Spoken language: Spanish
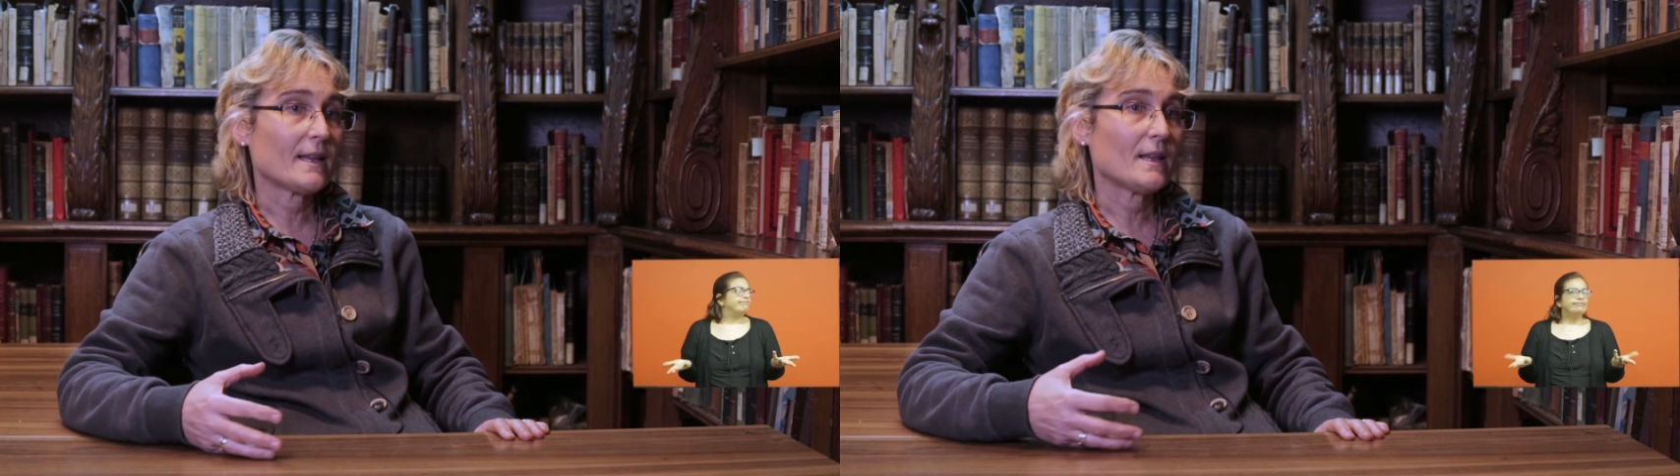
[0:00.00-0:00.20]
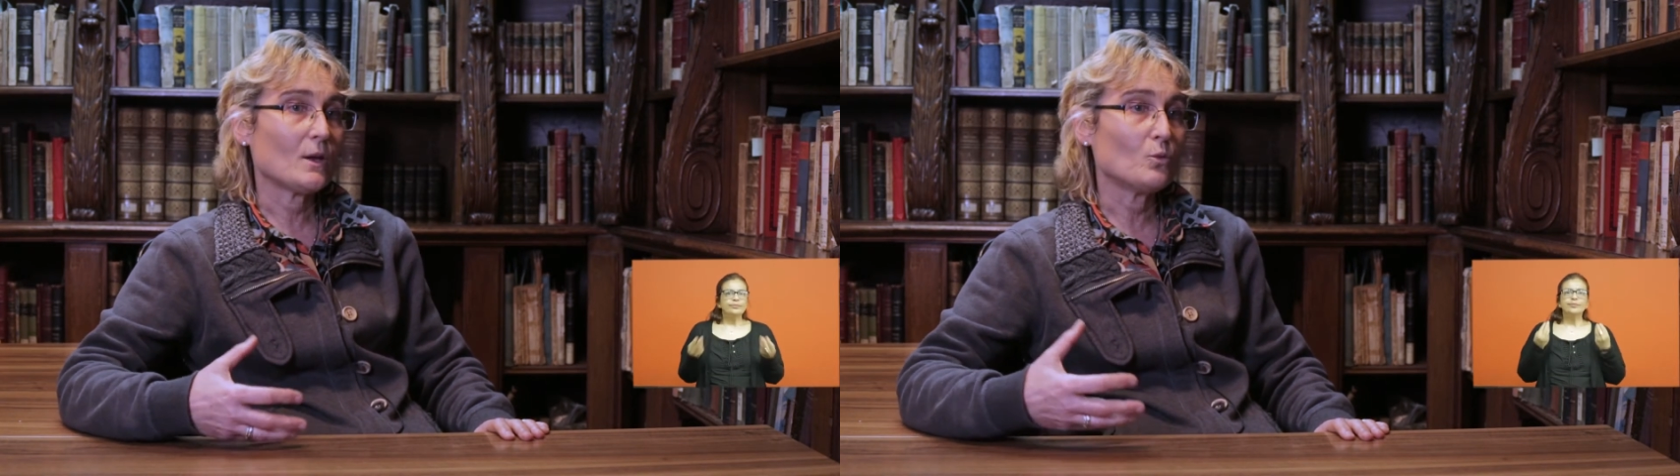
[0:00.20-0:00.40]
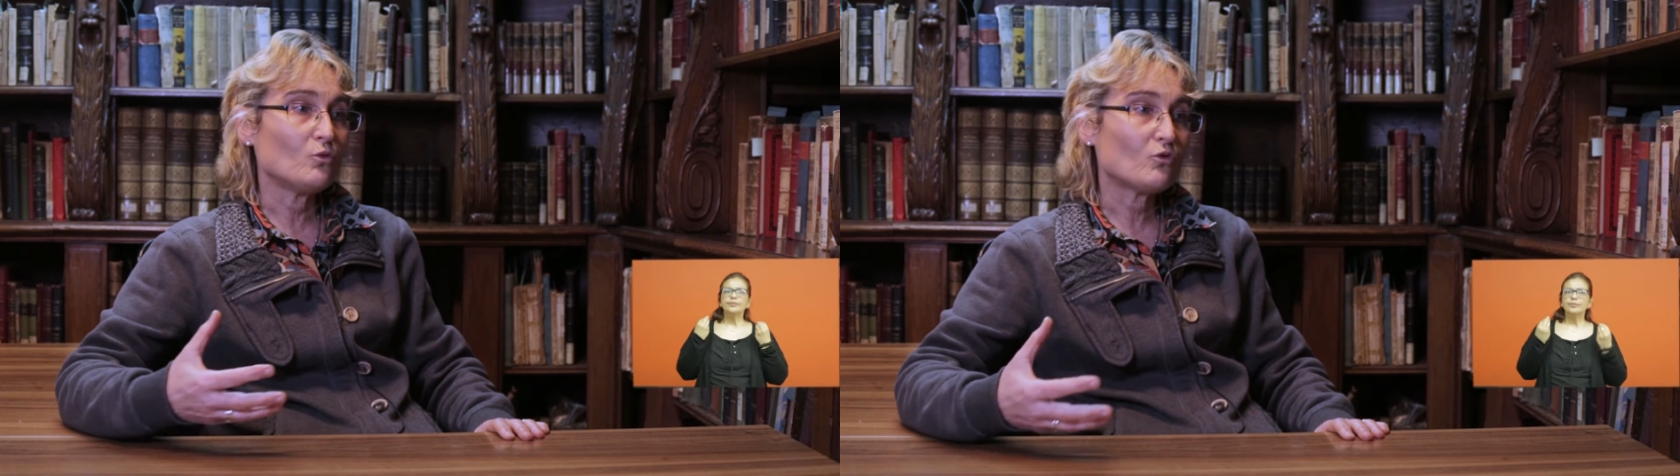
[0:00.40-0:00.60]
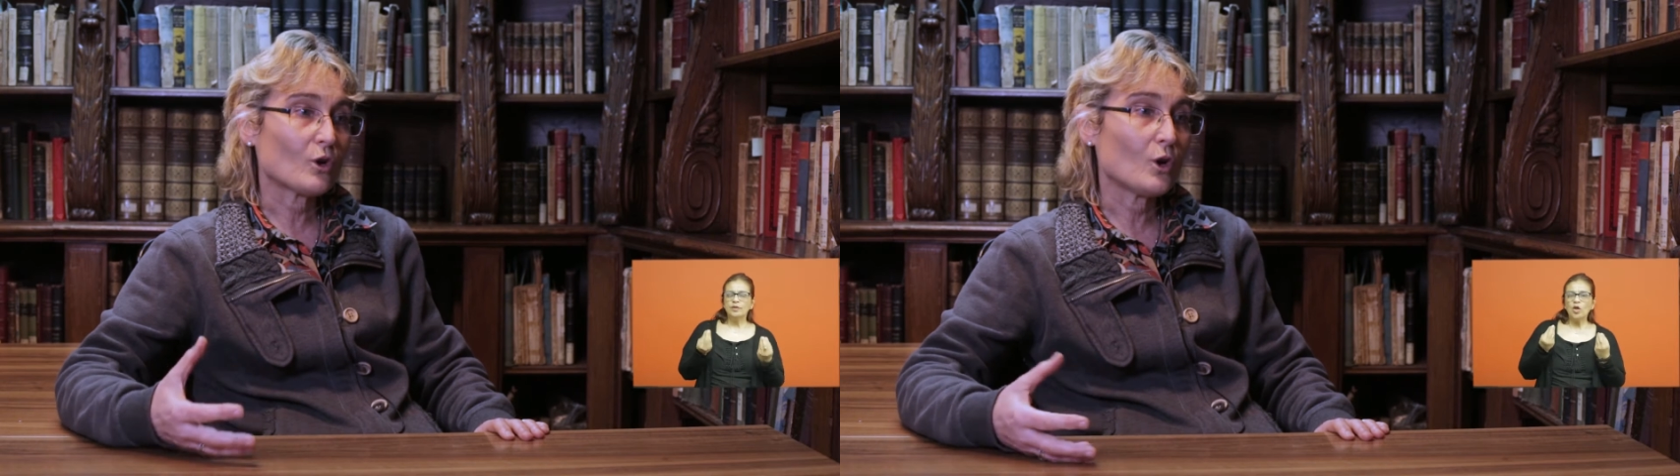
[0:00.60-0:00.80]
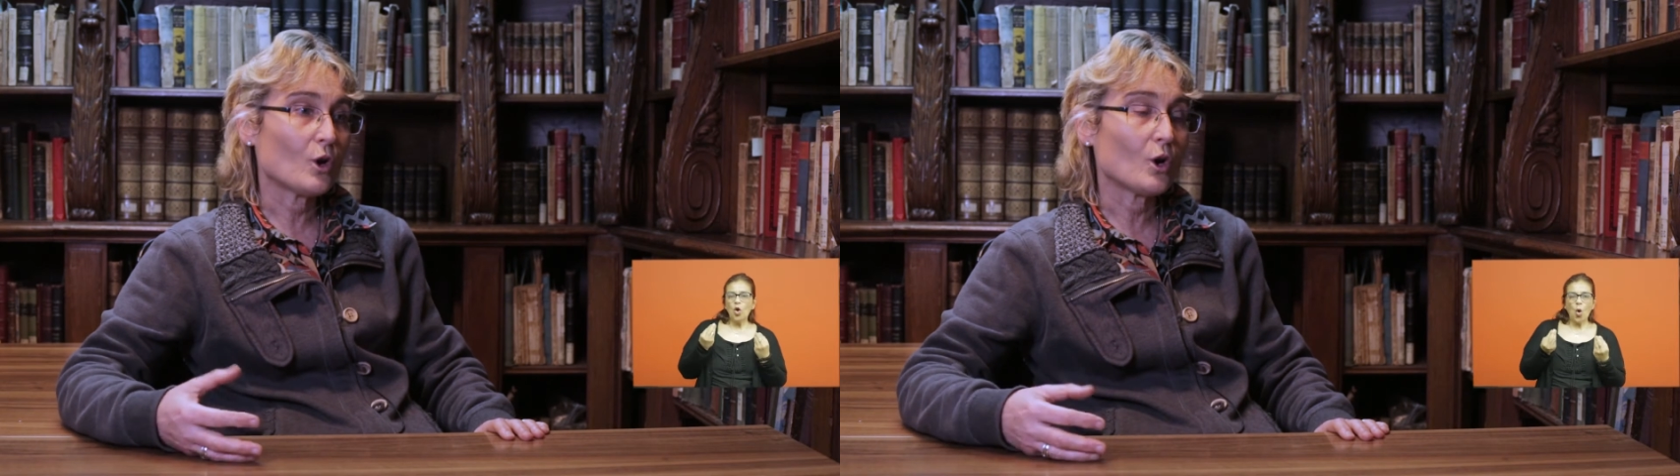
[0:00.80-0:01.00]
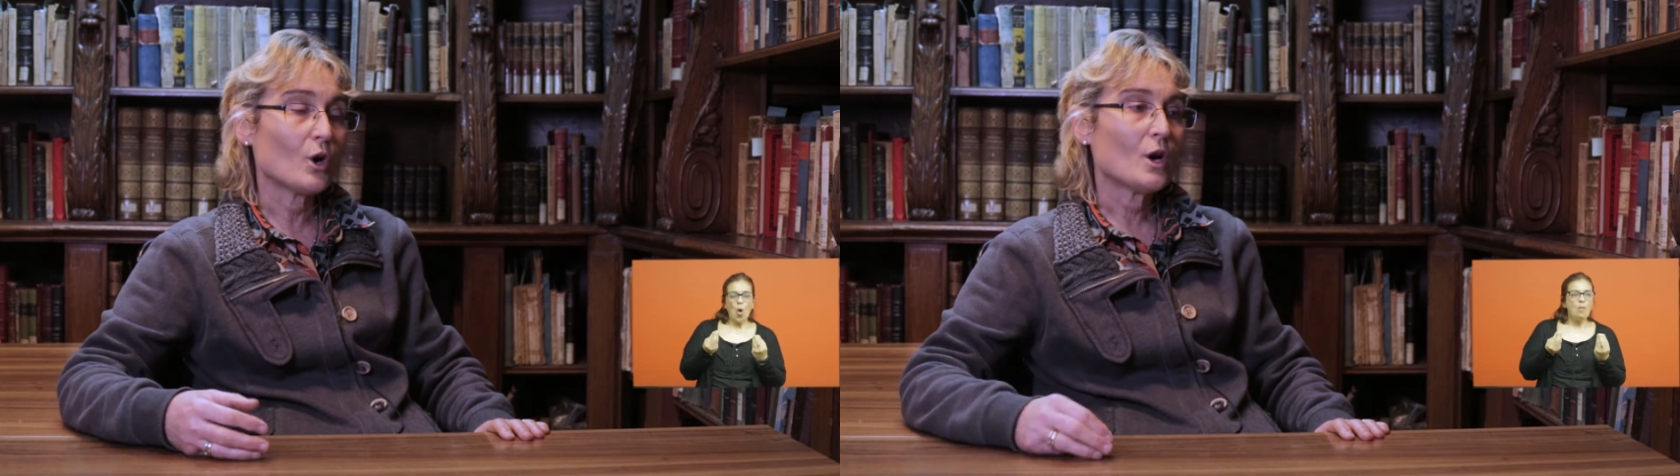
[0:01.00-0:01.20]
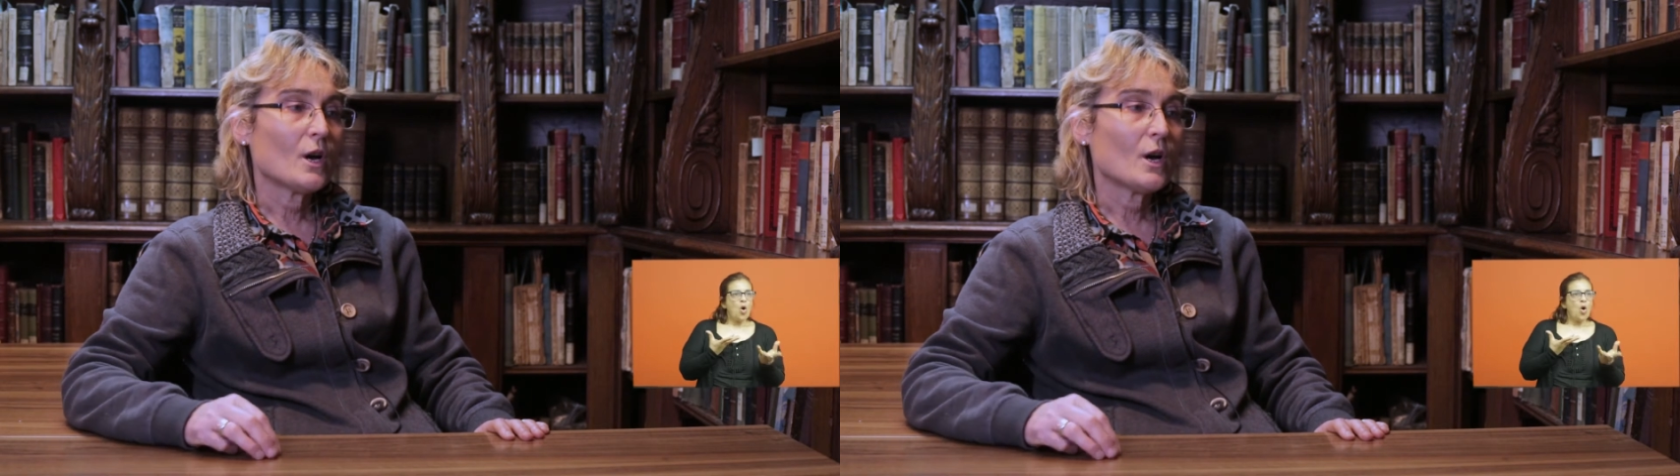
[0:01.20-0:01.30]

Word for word: desde un solo